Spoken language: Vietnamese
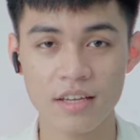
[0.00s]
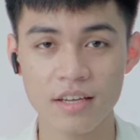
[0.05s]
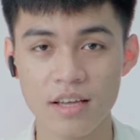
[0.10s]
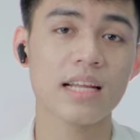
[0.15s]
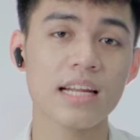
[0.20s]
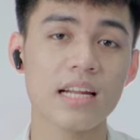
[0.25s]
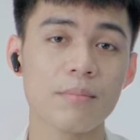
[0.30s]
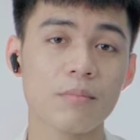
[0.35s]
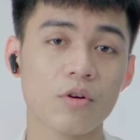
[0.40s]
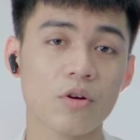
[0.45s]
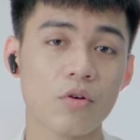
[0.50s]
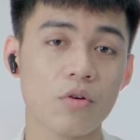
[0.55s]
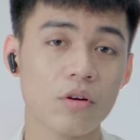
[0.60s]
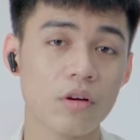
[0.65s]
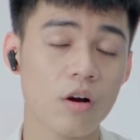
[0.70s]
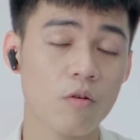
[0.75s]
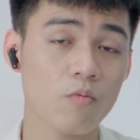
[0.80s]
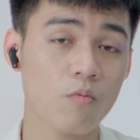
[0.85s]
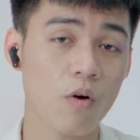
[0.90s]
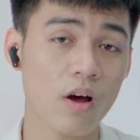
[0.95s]
Đây là một lỗi
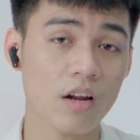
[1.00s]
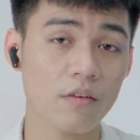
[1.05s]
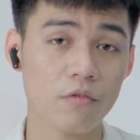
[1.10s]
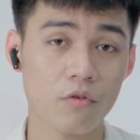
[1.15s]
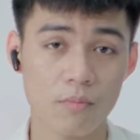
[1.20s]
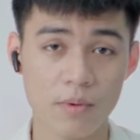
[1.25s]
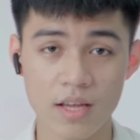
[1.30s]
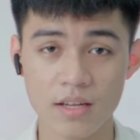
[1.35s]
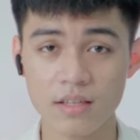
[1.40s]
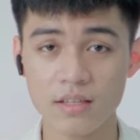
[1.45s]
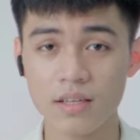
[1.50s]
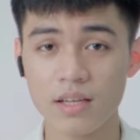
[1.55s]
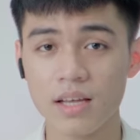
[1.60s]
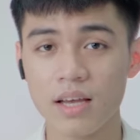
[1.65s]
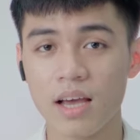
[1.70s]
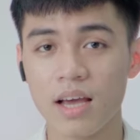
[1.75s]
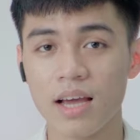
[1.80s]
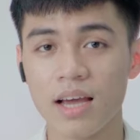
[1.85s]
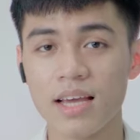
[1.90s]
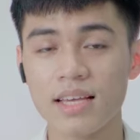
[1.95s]
không quá là phổ biến.
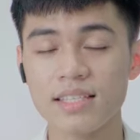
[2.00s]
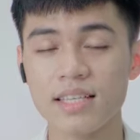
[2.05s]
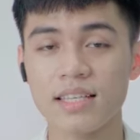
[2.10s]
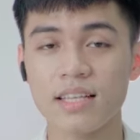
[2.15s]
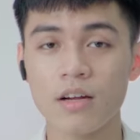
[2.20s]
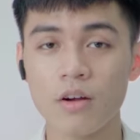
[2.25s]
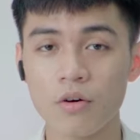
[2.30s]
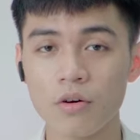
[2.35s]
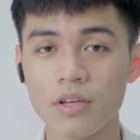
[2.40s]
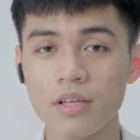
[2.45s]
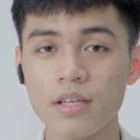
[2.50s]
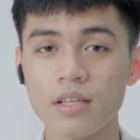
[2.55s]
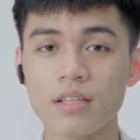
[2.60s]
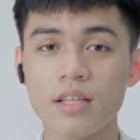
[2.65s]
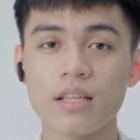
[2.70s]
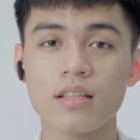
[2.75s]
Khi xảy ra lỗi